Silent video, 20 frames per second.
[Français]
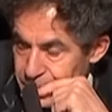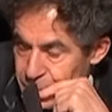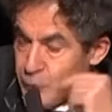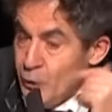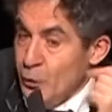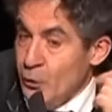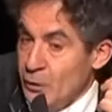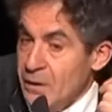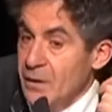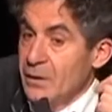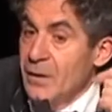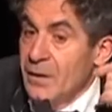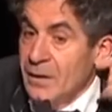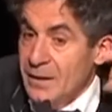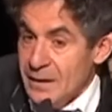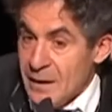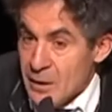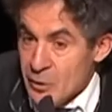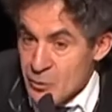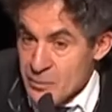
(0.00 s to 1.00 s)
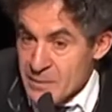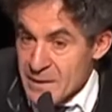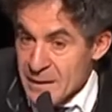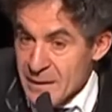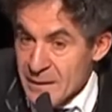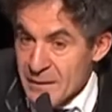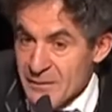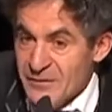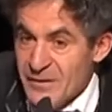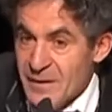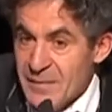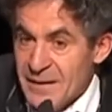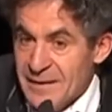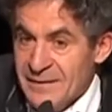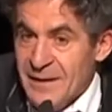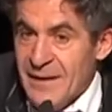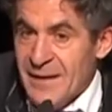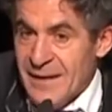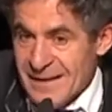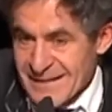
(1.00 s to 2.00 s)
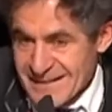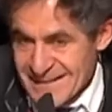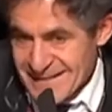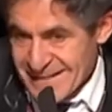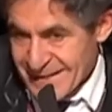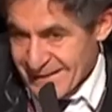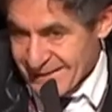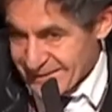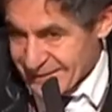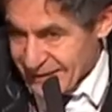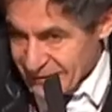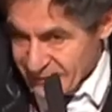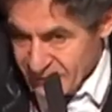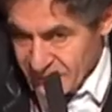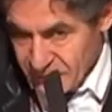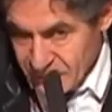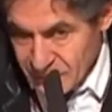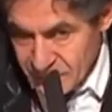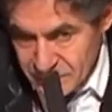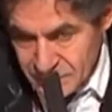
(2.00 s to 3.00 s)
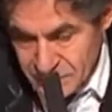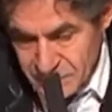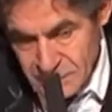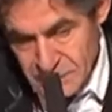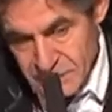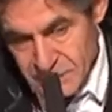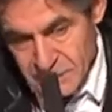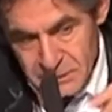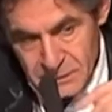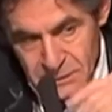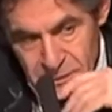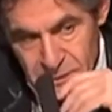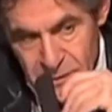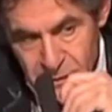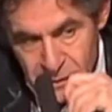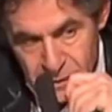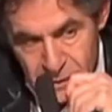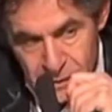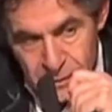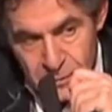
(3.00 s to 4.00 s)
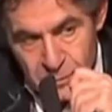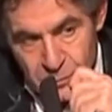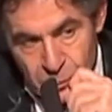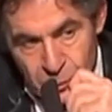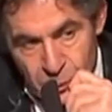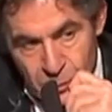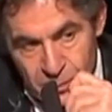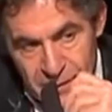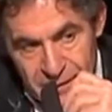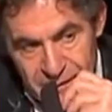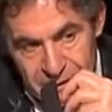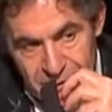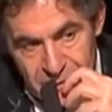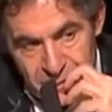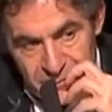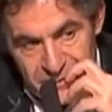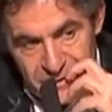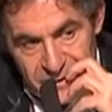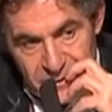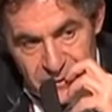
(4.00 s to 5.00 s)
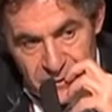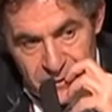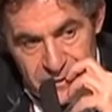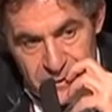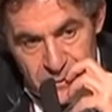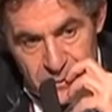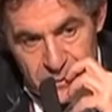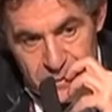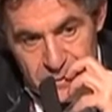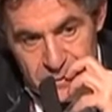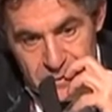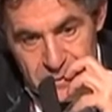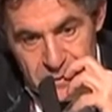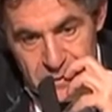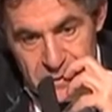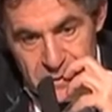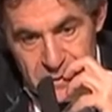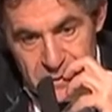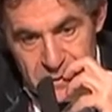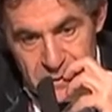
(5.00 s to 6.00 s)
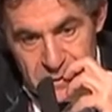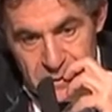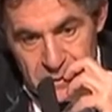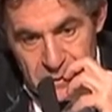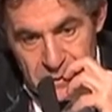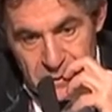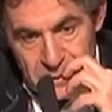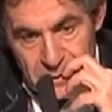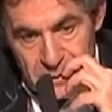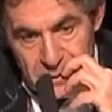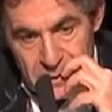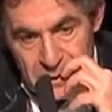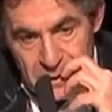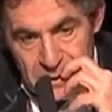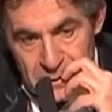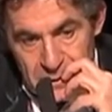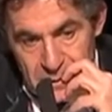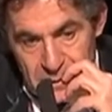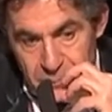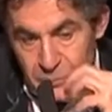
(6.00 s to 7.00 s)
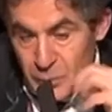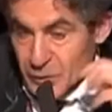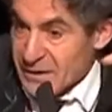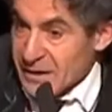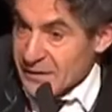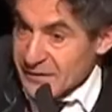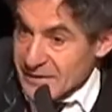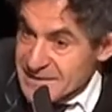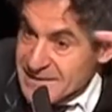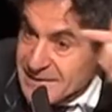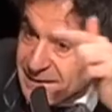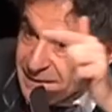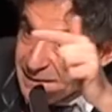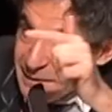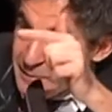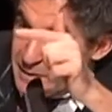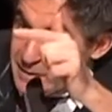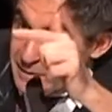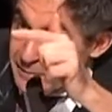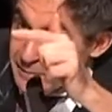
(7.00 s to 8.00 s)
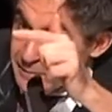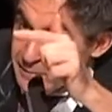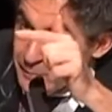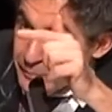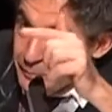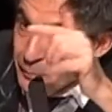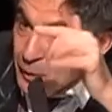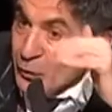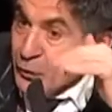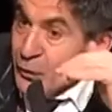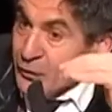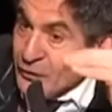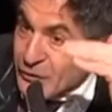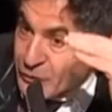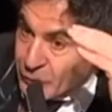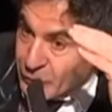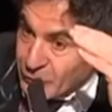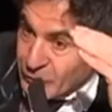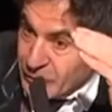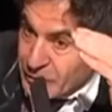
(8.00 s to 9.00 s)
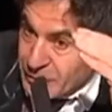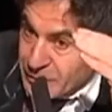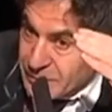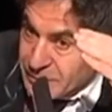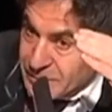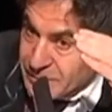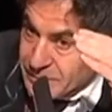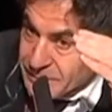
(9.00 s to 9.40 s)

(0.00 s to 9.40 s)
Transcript: Donc, la lumière va mettre un certain temps, pour parler comme Fernand Reynaud, euh, pour traverser la cabine. Pendant ce temps,